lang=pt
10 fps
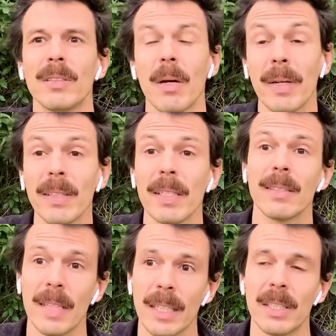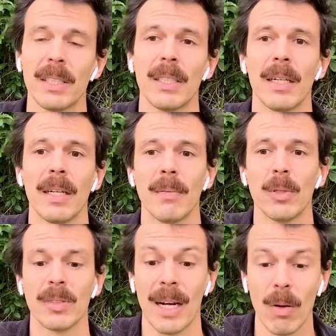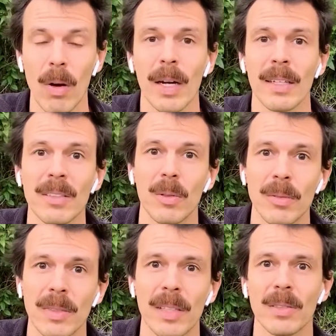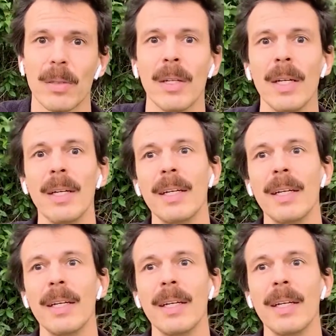Então é interessante é, mostrar agora nesse contexto